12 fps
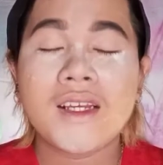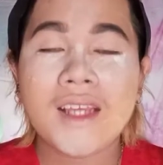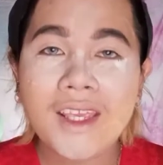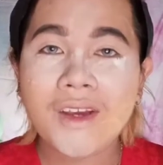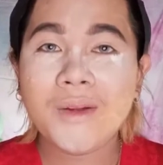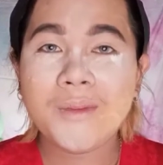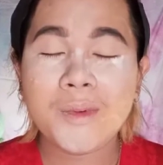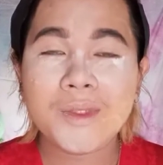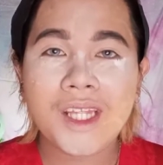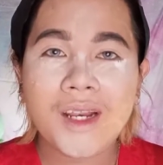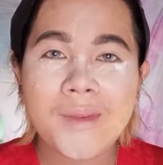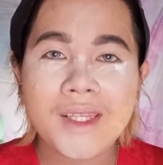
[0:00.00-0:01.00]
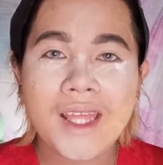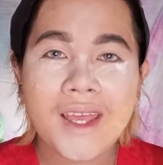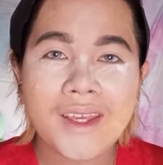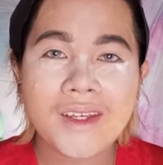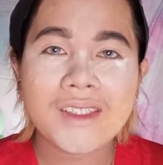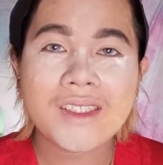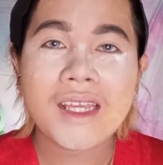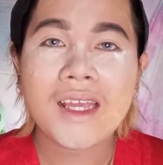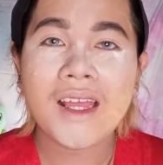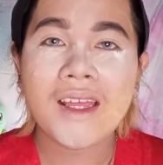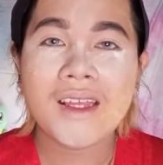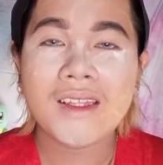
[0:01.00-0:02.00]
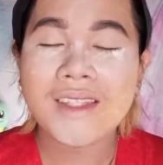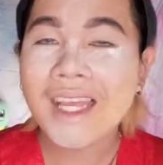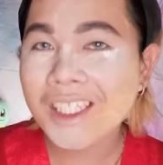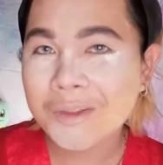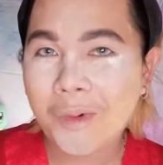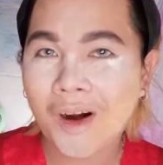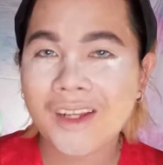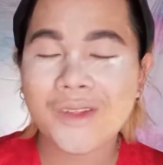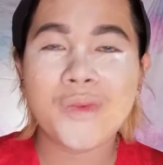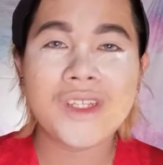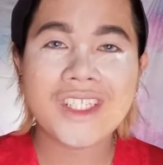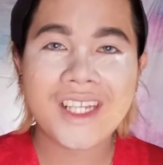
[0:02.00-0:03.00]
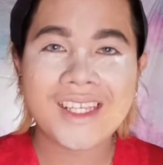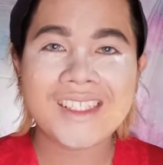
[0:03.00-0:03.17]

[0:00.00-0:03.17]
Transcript: Ngayon, pumunta naman tayo sa next part, which